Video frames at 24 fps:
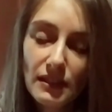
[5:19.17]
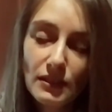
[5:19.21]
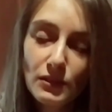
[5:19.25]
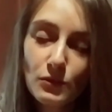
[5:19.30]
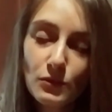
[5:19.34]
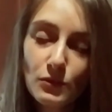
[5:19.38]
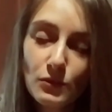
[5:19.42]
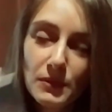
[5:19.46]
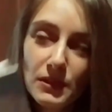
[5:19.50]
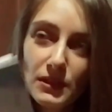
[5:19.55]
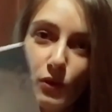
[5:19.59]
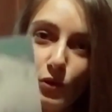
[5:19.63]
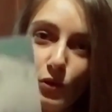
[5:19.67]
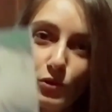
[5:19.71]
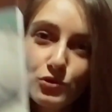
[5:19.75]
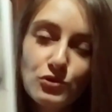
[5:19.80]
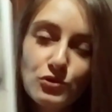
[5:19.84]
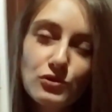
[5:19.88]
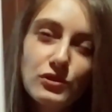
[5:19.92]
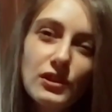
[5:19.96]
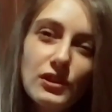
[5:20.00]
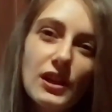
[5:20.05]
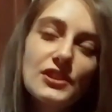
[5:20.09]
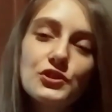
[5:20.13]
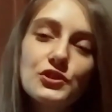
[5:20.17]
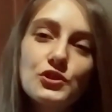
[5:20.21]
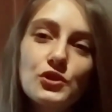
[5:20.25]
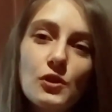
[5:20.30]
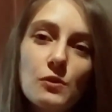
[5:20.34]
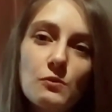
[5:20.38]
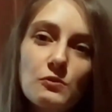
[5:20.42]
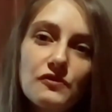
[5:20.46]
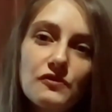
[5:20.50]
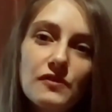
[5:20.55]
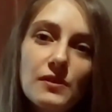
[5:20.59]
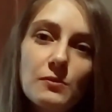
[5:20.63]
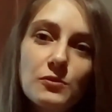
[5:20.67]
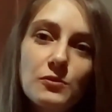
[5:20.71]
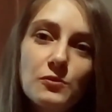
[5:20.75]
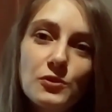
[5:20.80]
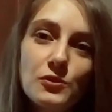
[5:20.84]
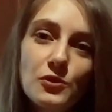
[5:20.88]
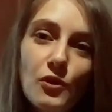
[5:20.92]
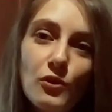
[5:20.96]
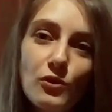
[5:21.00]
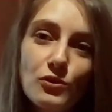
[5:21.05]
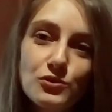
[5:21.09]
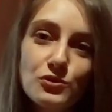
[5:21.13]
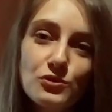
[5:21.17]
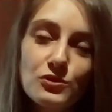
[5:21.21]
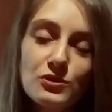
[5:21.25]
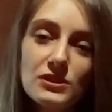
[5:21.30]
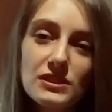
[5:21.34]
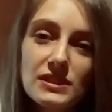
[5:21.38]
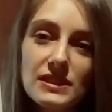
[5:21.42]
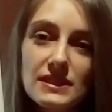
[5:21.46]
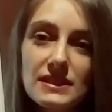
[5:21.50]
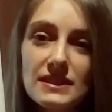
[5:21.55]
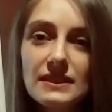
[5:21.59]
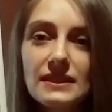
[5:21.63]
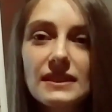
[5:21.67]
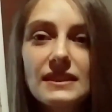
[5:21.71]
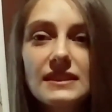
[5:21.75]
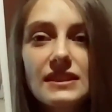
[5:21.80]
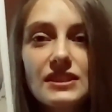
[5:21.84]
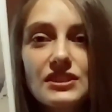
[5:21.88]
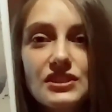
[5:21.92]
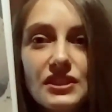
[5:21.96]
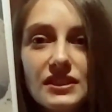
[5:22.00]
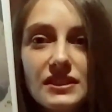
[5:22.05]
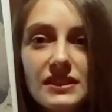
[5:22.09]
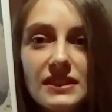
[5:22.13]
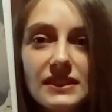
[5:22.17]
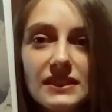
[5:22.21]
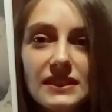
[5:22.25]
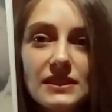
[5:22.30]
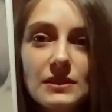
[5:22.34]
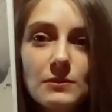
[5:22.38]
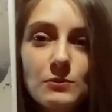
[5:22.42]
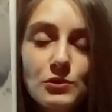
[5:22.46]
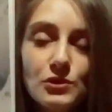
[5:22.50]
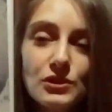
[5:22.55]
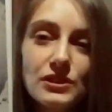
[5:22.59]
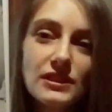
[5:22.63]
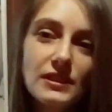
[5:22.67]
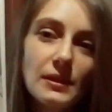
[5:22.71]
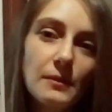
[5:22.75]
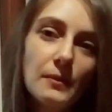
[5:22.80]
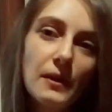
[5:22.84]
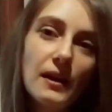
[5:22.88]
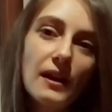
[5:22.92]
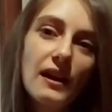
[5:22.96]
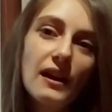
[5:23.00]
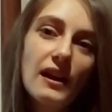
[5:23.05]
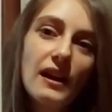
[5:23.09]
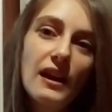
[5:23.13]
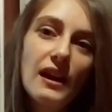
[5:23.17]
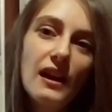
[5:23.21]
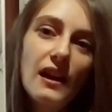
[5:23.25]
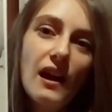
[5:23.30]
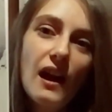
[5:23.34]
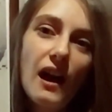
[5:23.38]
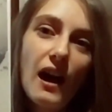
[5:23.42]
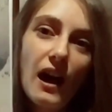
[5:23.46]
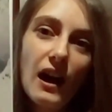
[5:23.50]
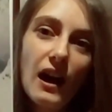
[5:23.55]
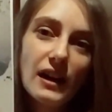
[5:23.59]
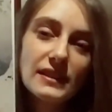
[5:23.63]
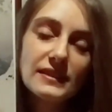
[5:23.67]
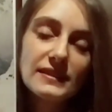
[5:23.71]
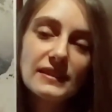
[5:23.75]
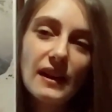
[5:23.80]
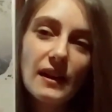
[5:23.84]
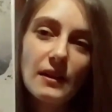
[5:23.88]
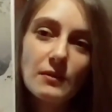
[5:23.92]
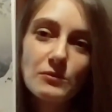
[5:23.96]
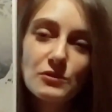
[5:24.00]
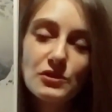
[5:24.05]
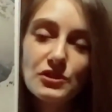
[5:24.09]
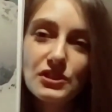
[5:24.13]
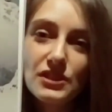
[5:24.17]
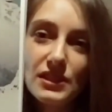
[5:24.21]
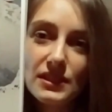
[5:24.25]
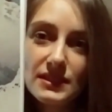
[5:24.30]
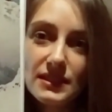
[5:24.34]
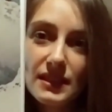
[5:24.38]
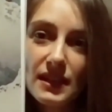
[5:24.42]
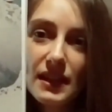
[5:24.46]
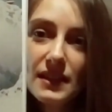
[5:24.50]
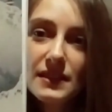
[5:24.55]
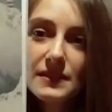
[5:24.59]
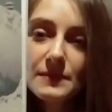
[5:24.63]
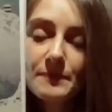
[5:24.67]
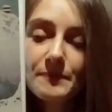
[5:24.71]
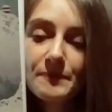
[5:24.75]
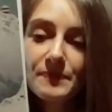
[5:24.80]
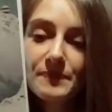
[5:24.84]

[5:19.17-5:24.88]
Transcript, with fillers: Bir yolculuğa çıkıyormuş ve bu yolculuk sırasında yaşadıklarını bu kitaba aktarmış yazar.